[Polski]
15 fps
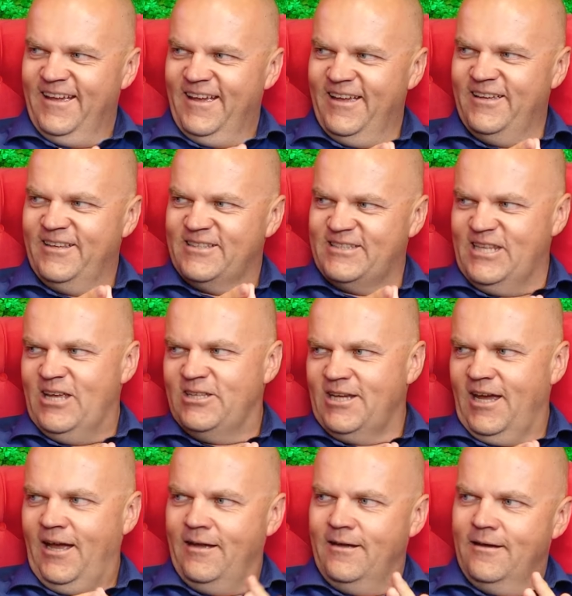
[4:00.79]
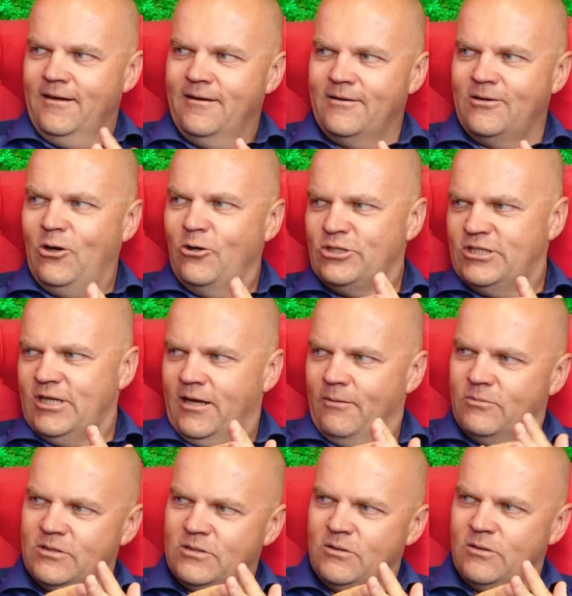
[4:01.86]
e, zdjęcia, gościa,
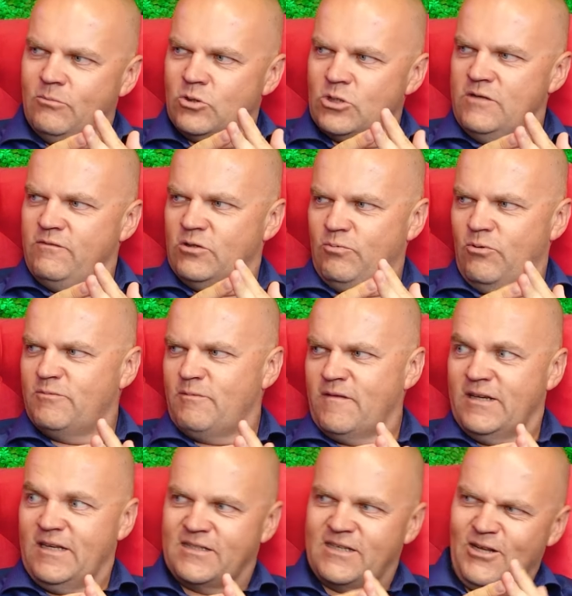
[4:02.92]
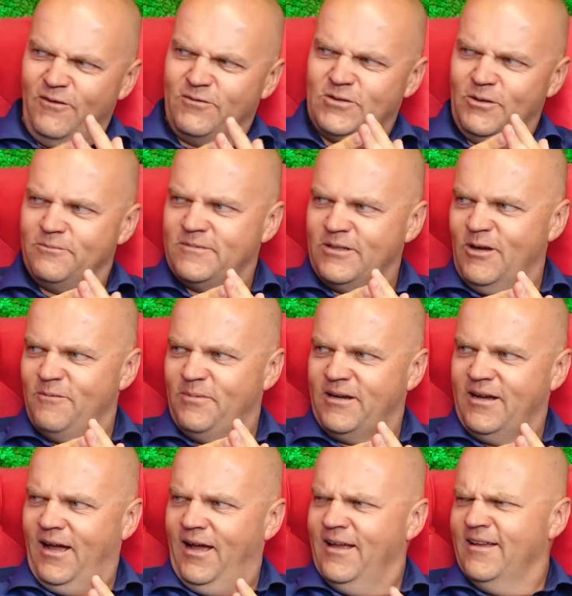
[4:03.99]
e, możliwość porozmawiania z kierowcą tego
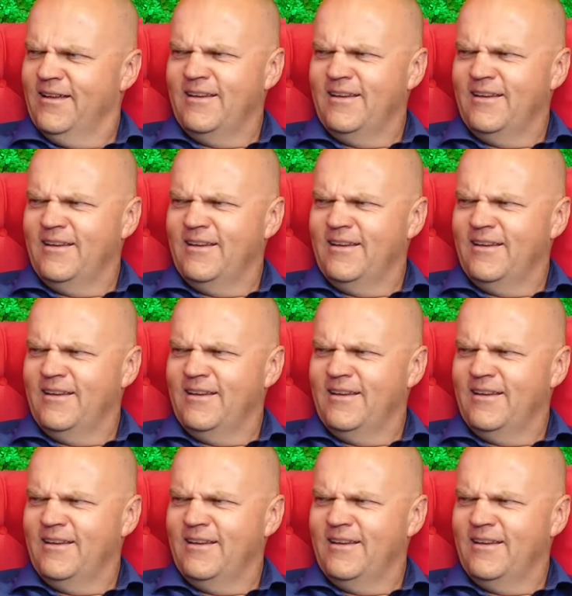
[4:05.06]
MPK,